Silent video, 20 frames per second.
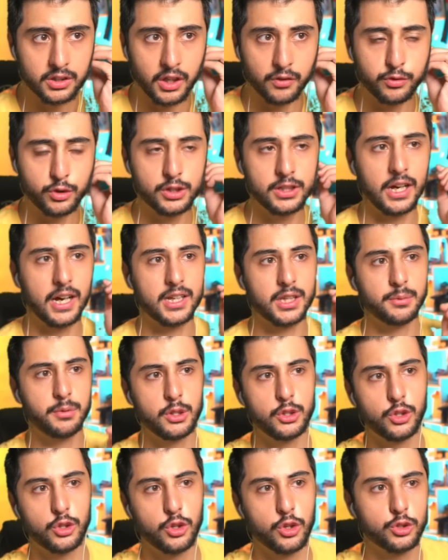Dafuk yardım
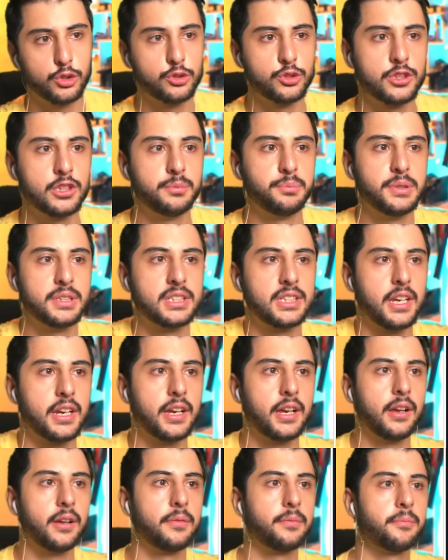ediyor gördüğünüz gibi
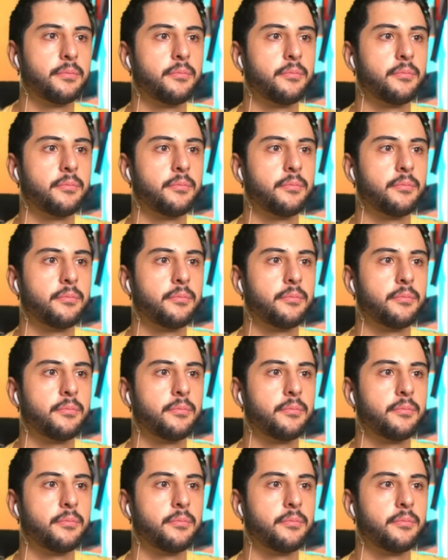bizlere.